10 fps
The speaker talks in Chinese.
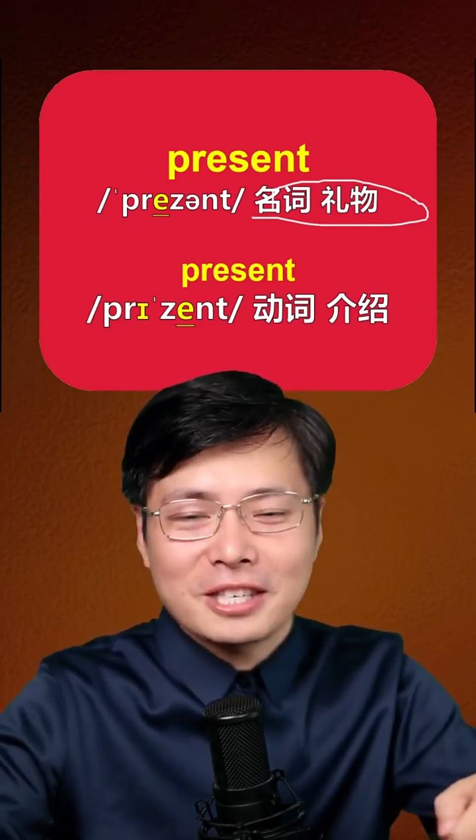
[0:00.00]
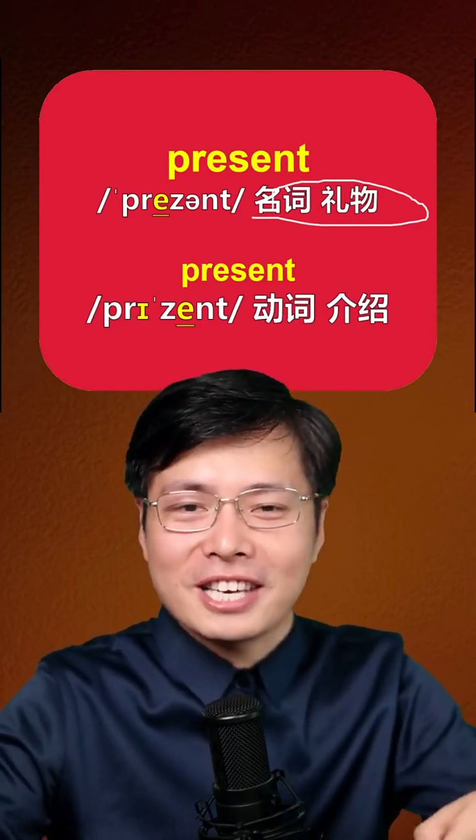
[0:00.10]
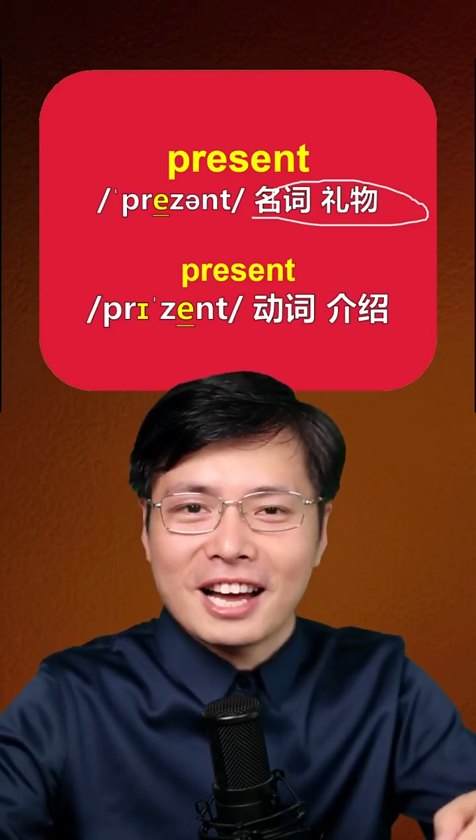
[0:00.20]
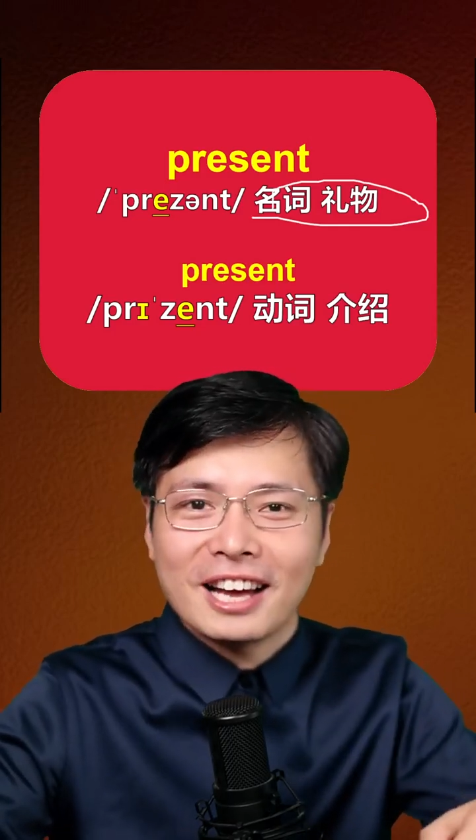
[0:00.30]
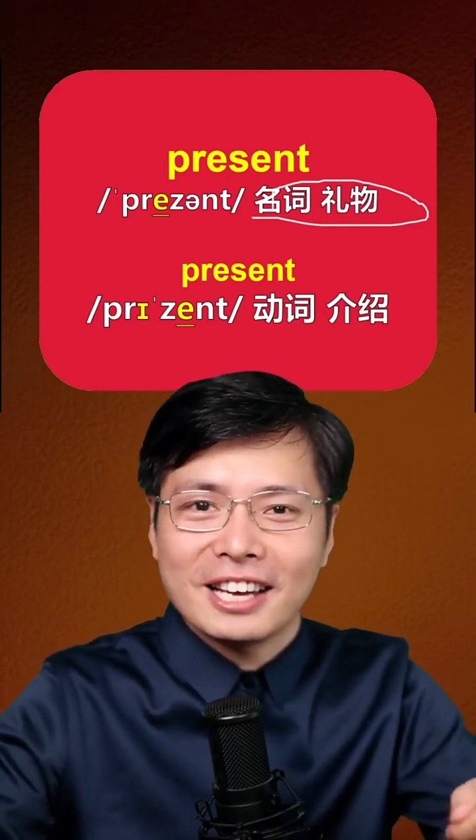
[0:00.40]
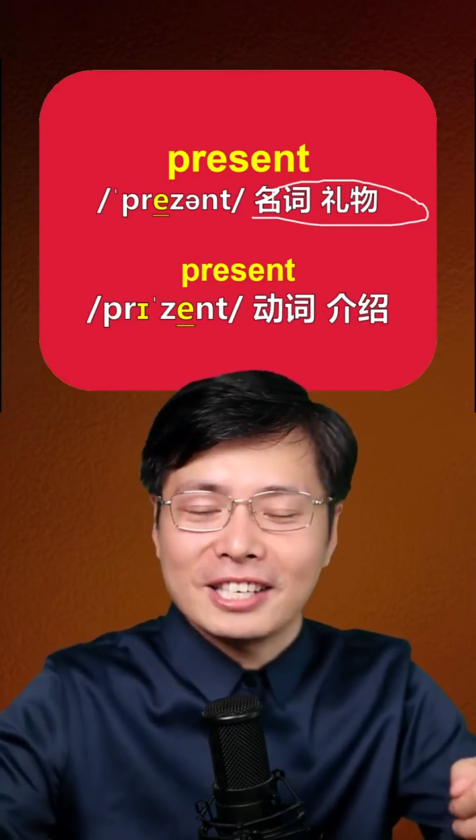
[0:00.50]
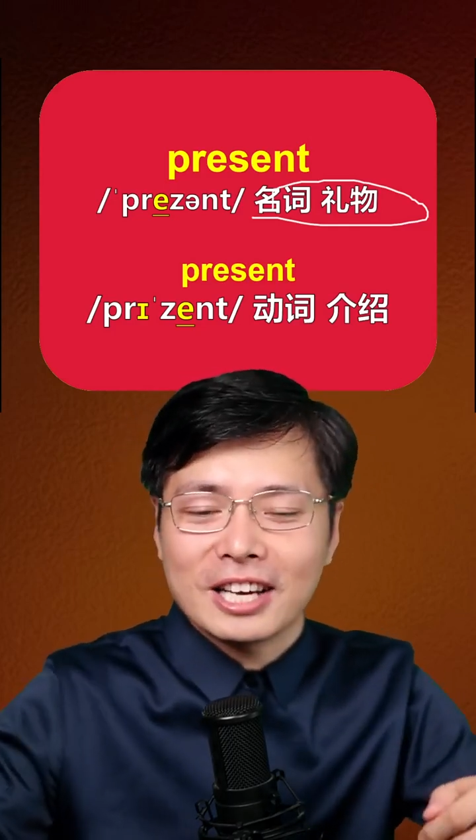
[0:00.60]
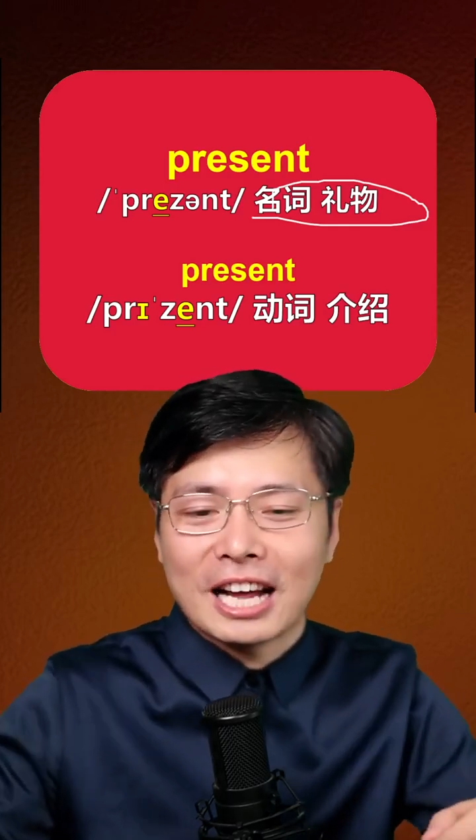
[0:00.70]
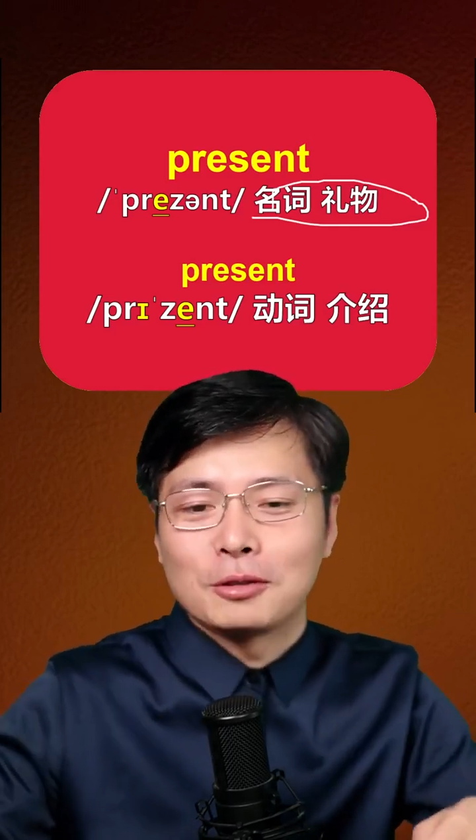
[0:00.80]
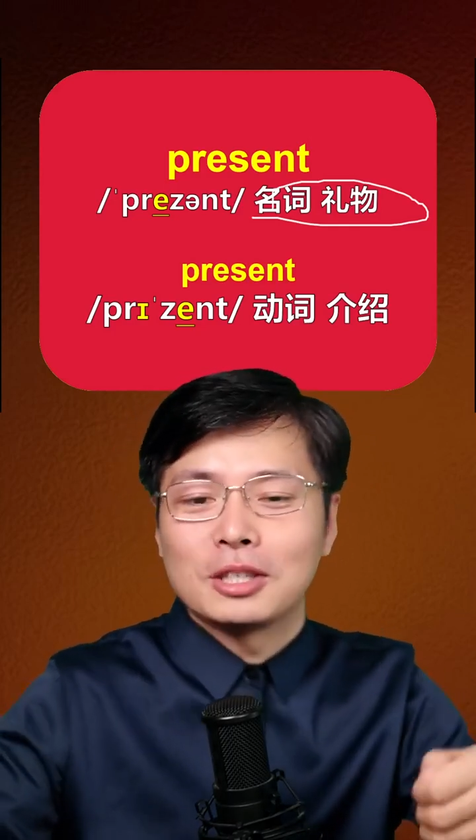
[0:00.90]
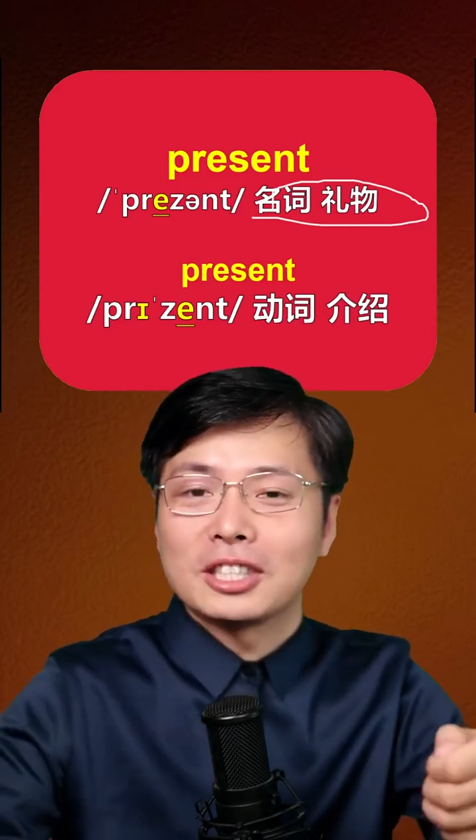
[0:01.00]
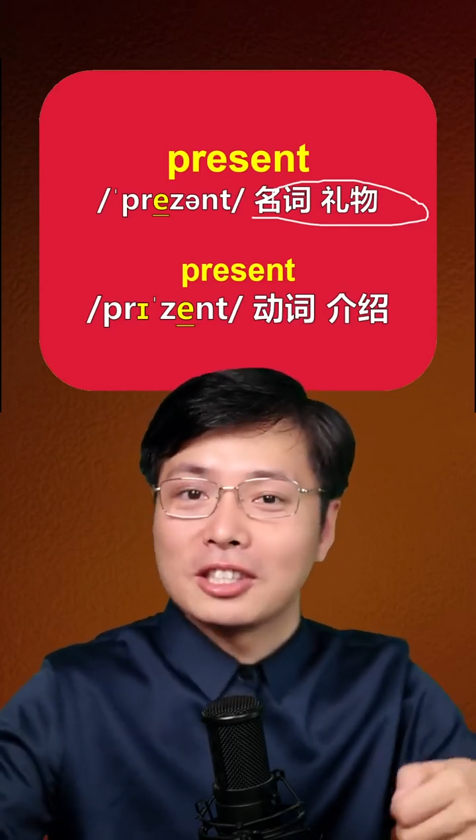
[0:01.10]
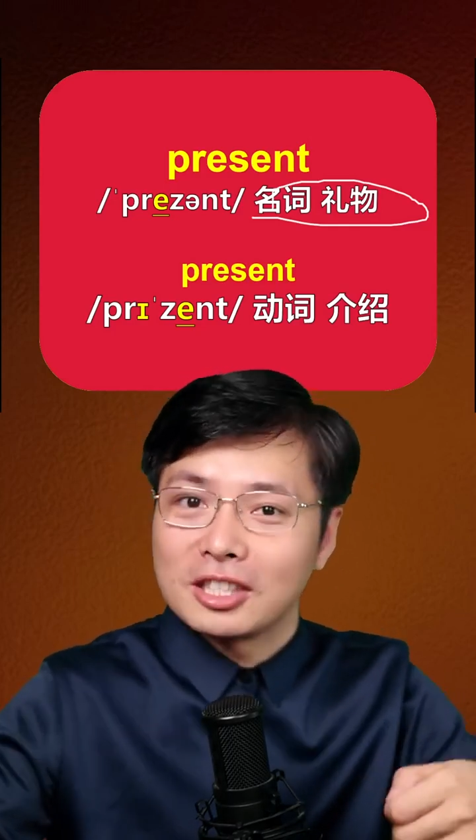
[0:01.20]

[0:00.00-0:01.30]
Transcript: 西啊！哎，这感觉，这个